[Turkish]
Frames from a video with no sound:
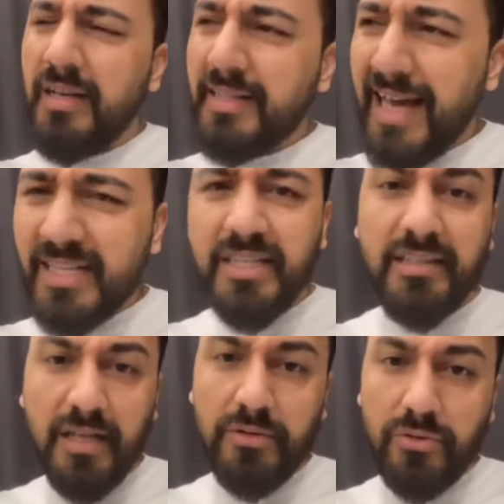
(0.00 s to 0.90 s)

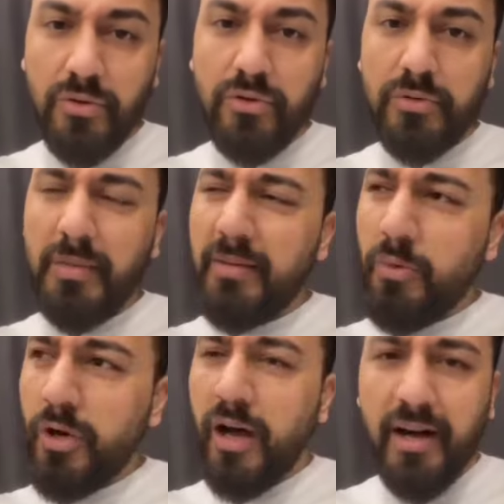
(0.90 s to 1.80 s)
Gerçekten söylüyorum ben
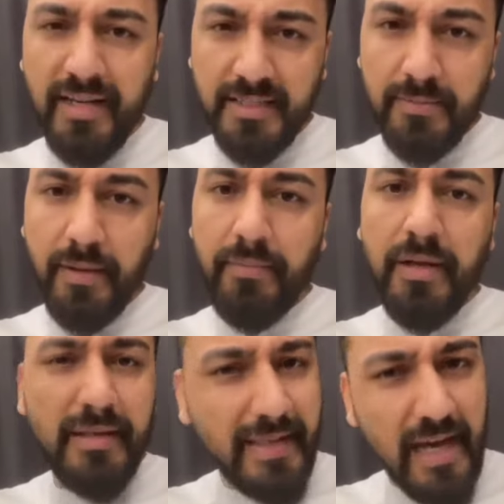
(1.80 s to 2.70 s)
böyle ah etmem.
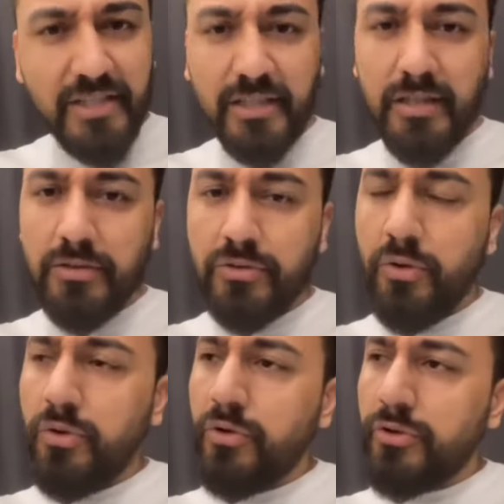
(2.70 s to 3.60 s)
Gerçekten
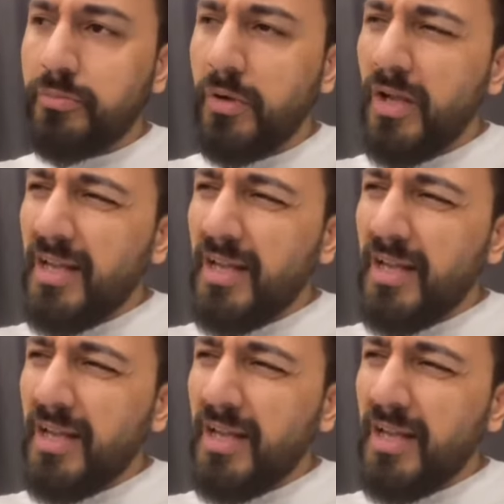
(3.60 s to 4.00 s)
söylüyorum.